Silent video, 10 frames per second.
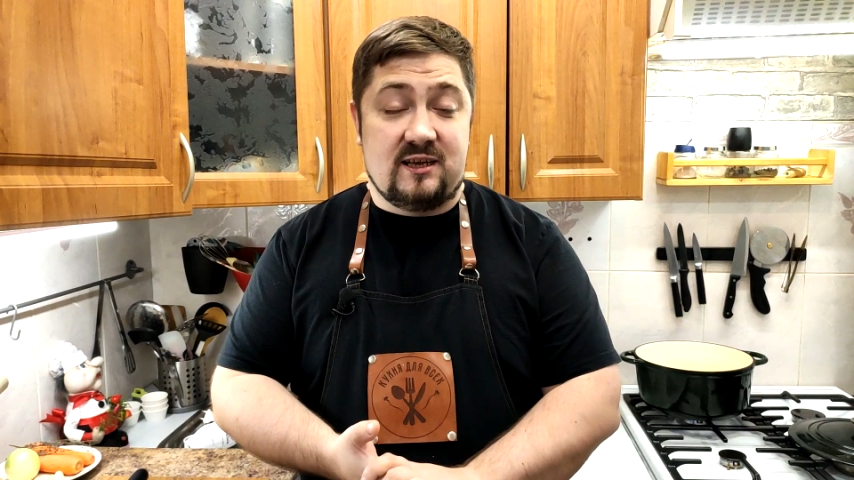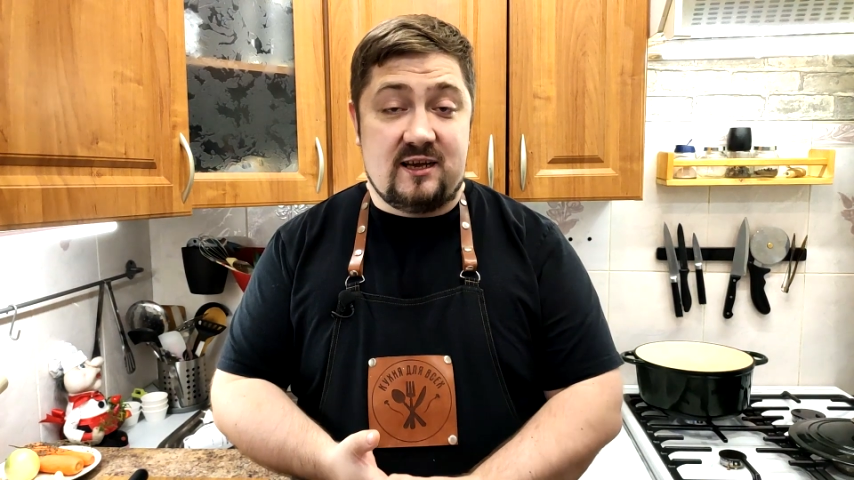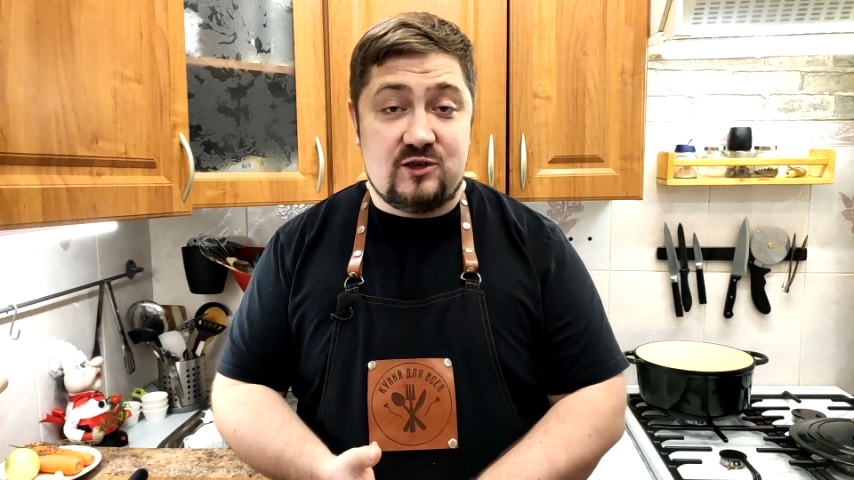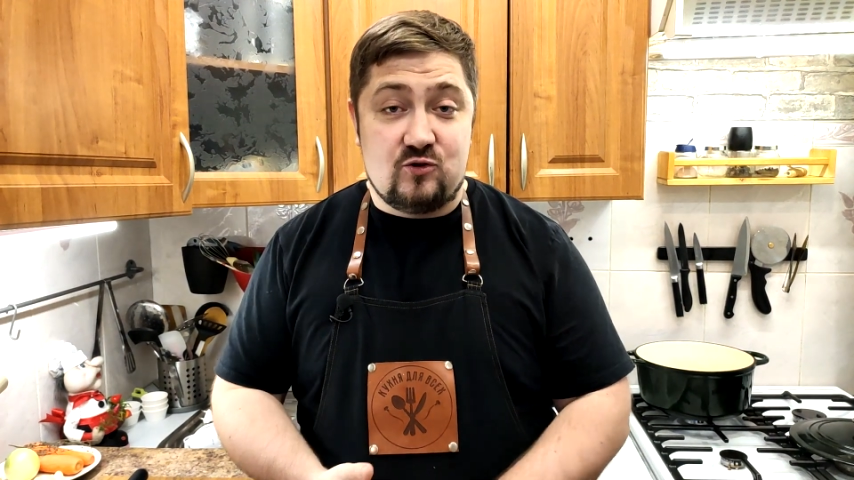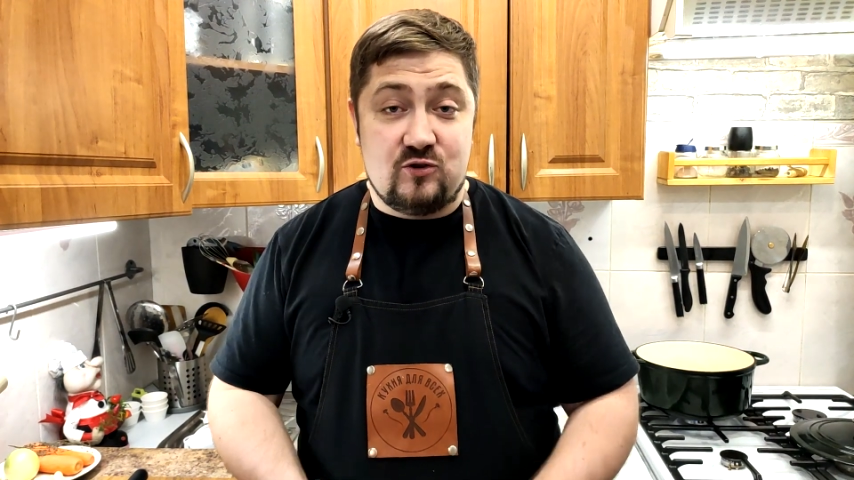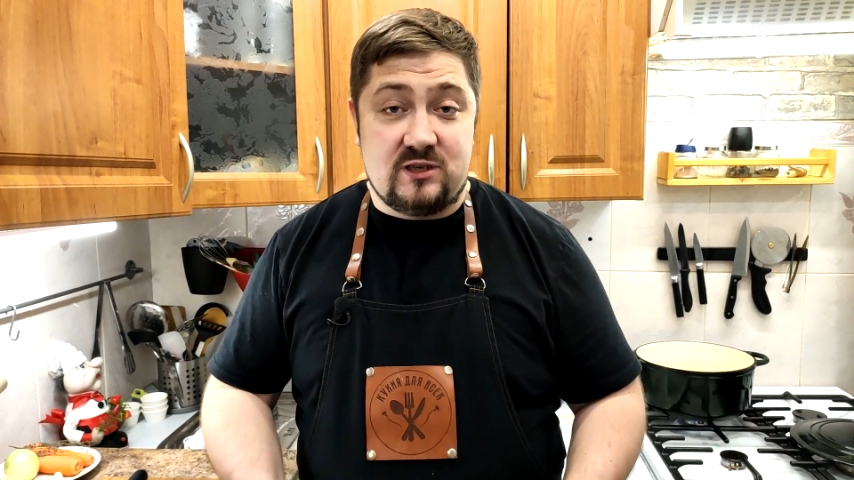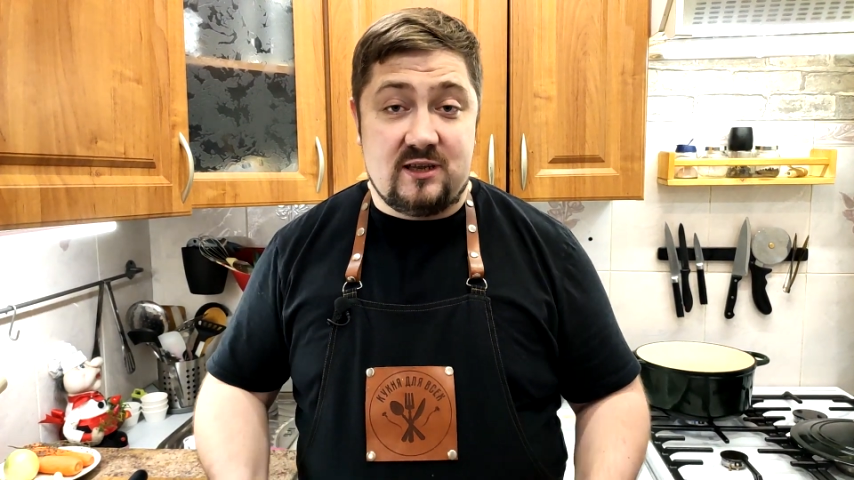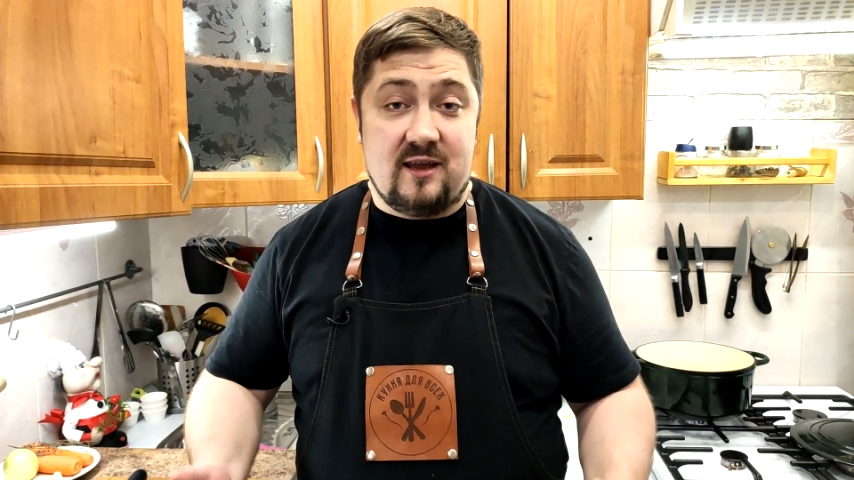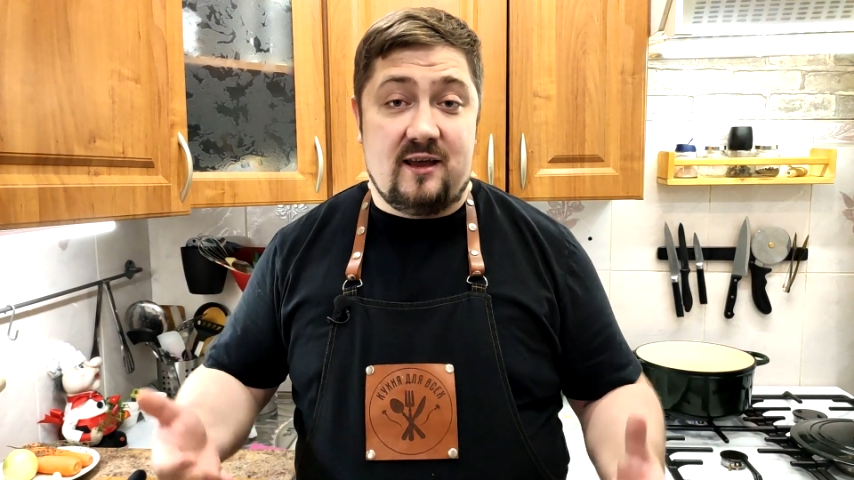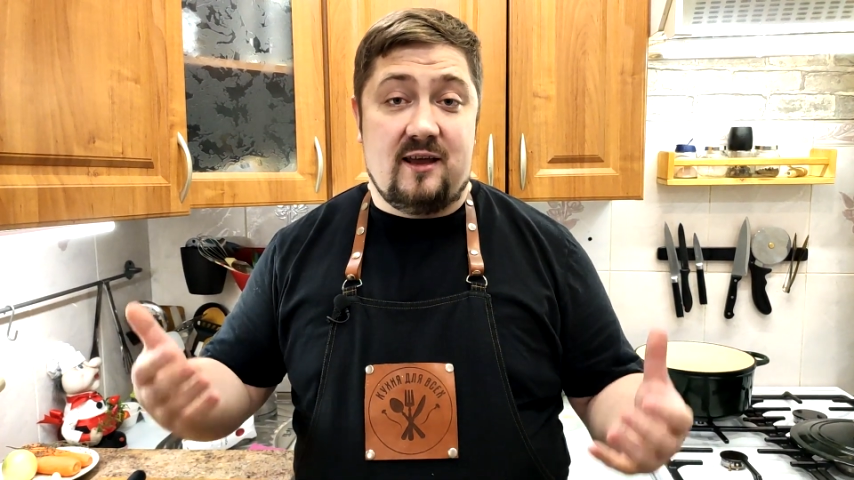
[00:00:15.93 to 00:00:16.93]
нахожусь
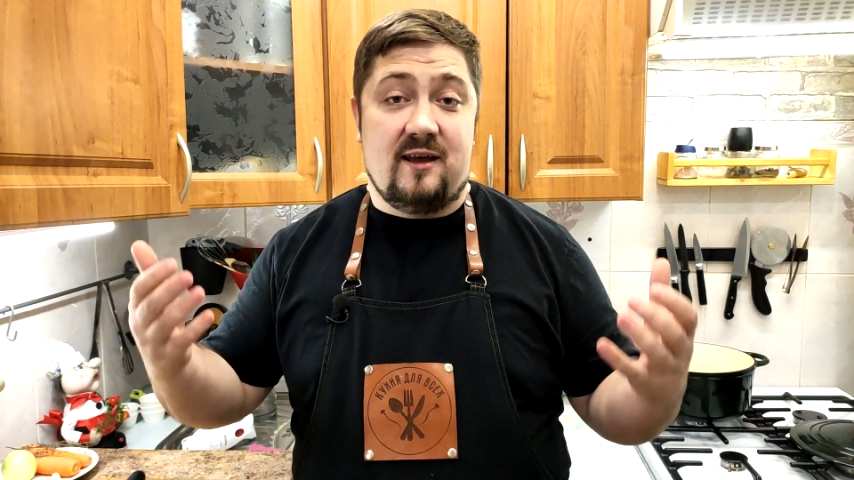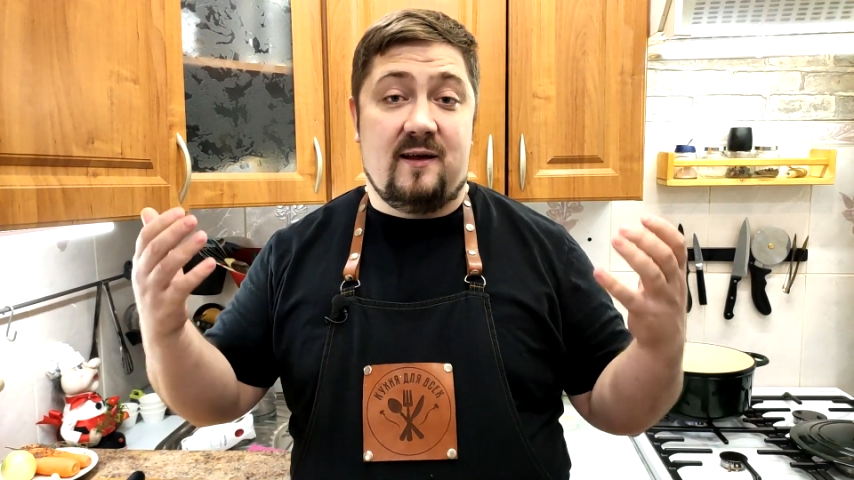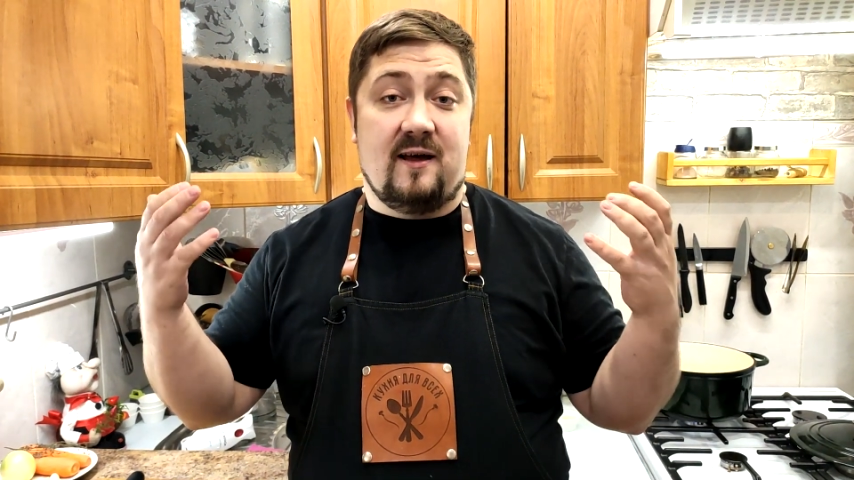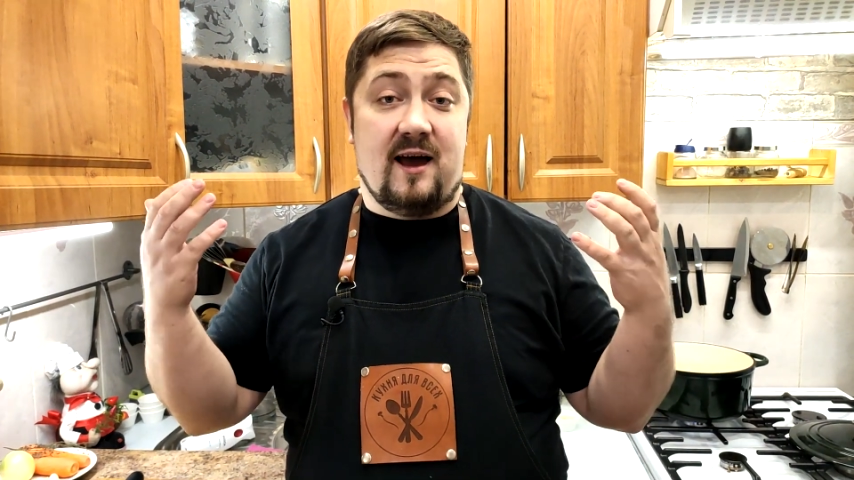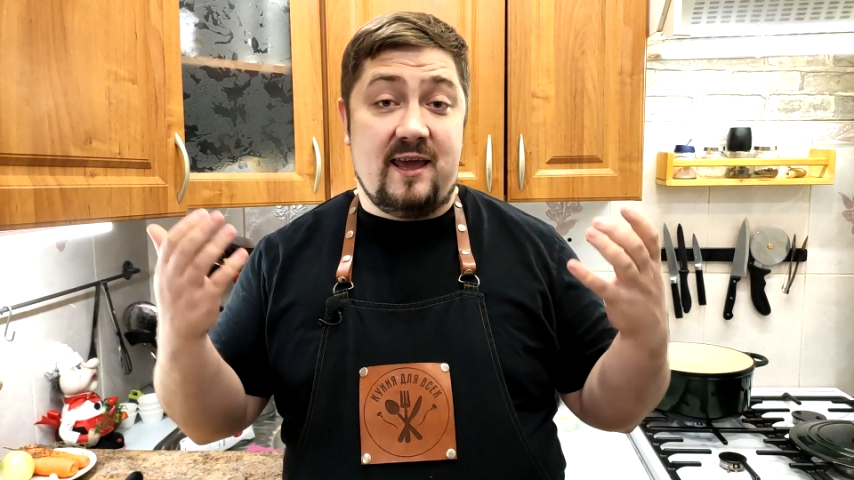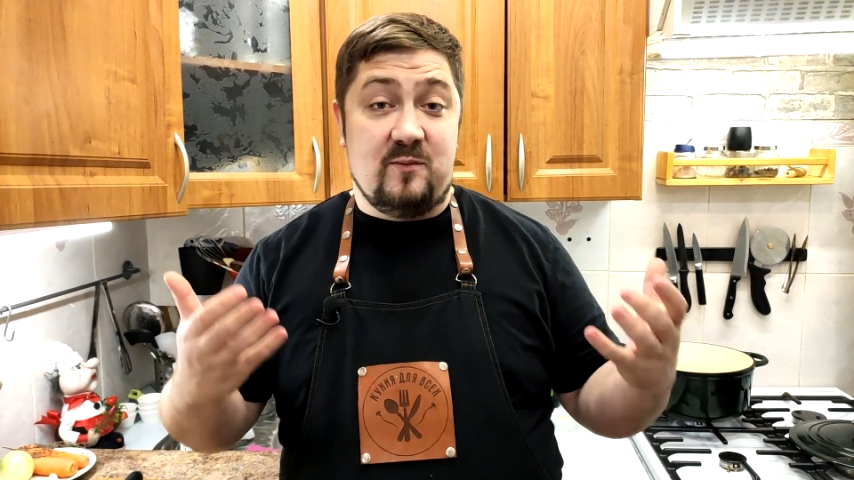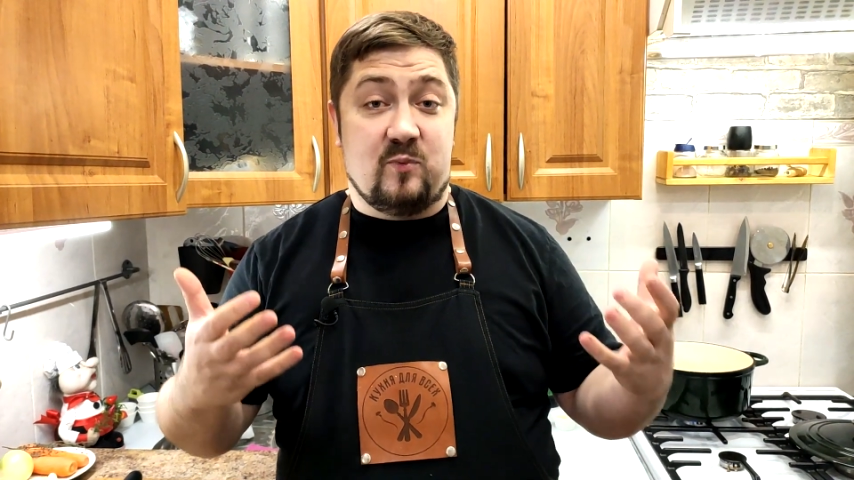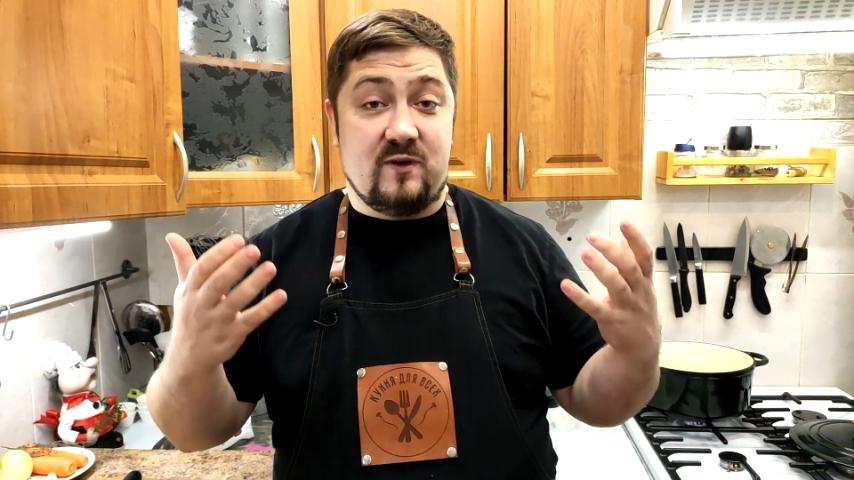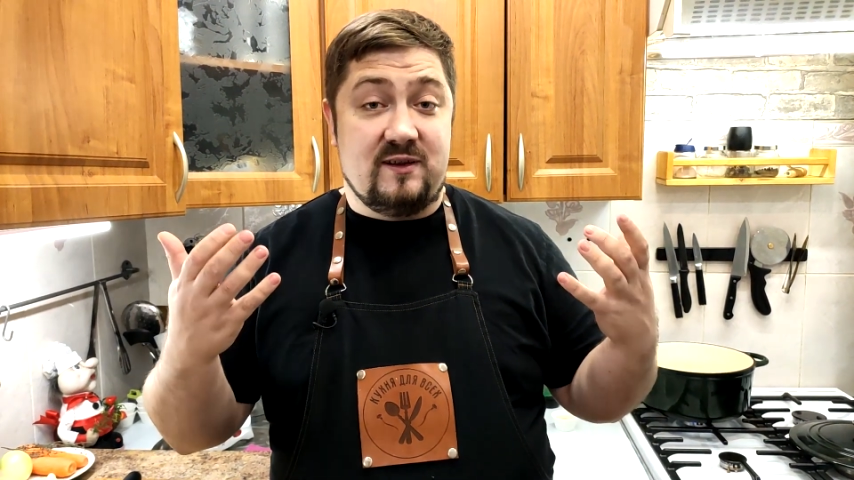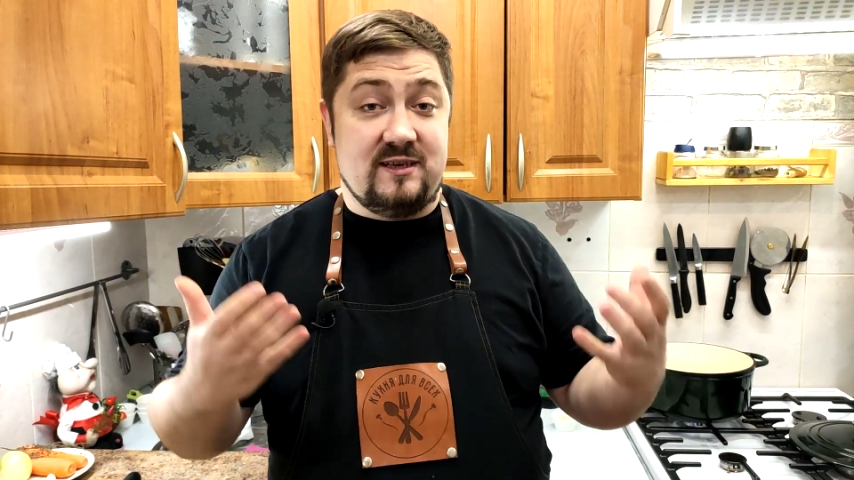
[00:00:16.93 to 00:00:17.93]
на АИП